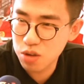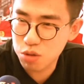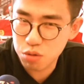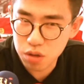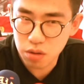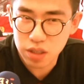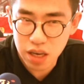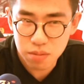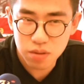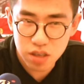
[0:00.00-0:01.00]
这盱眙龙
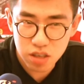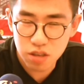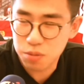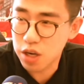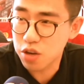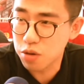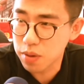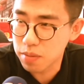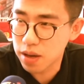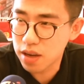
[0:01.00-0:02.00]
虾不一直都比较有名